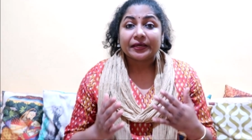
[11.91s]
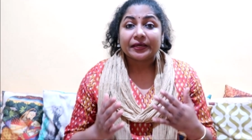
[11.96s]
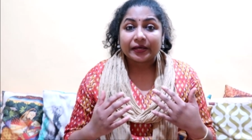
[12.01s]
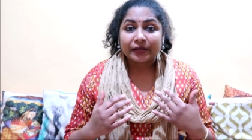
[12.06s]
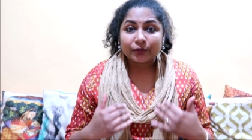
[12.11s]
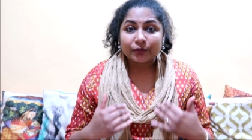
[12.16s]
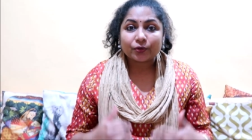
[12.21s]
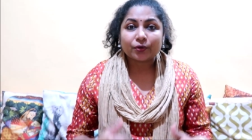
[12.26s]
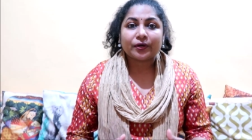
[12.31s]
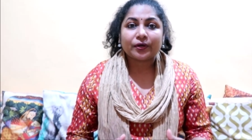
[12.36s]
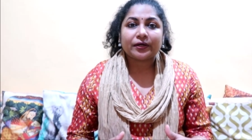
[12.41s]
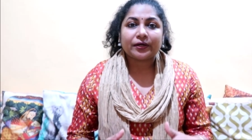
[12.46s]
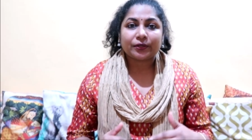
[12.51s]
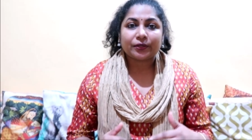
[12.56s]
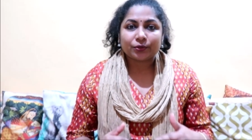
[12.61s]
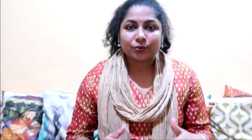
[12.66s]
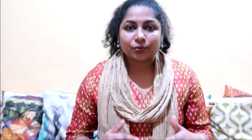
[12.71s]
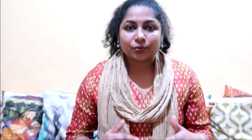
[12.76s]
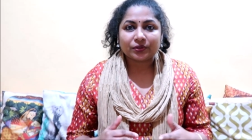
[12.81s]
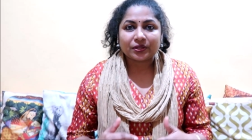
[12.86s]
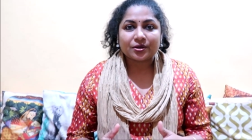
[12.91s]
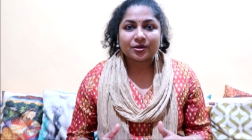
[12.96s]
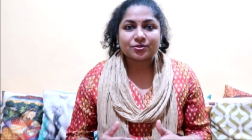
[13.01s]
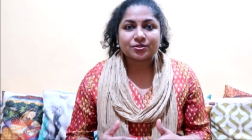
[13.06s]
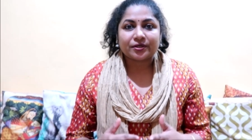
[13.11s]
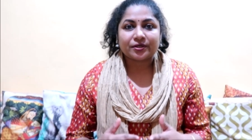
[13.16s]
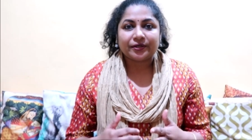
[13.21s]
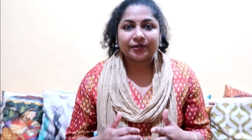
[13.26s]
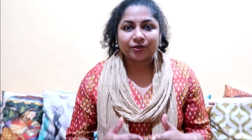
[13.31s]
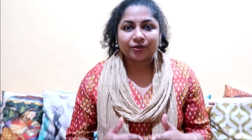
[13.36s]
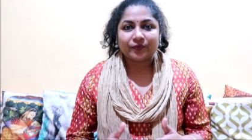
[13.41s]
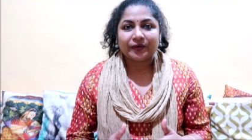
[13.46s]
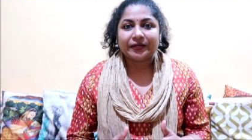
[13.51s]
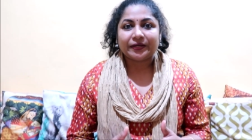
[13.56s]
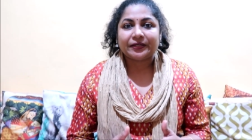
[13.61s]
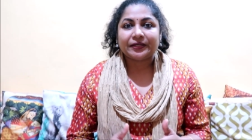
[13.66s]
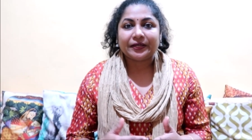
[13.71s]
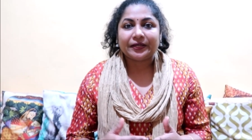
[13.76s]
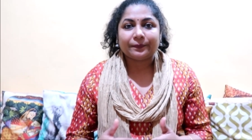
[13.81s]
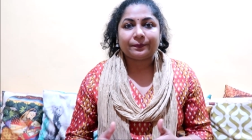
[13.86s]
என்னோட டூ தௌசண்ட் அண்ட்
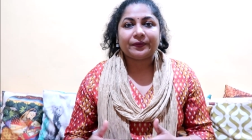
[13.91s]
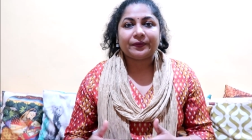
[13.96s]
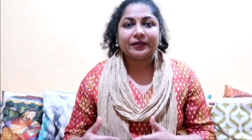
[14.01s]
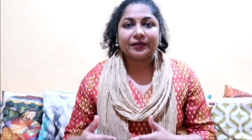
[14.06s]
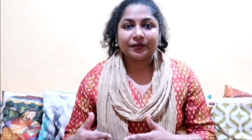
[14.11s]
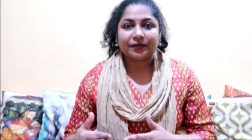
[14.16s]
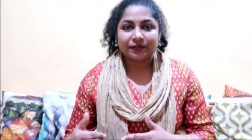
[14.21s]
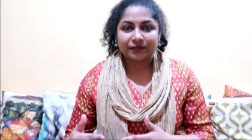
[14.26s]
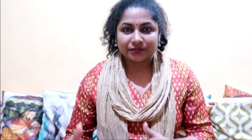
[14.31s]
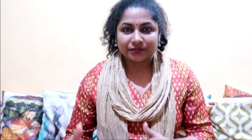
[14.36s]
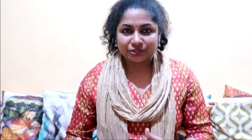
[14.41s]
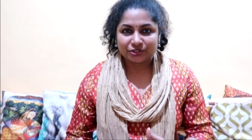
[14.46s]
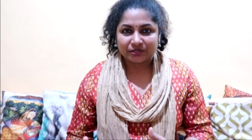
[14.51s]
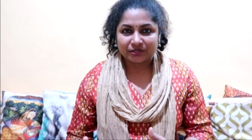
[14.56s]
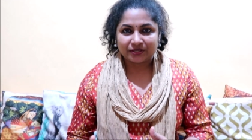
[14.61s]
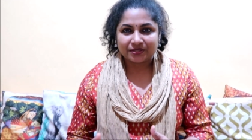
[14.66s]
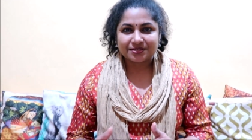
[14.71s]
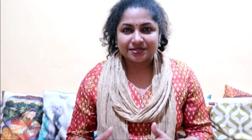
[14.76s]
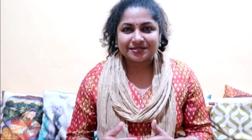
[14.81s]
டுவெண்ட்டி எப்படி இருந்துச்சு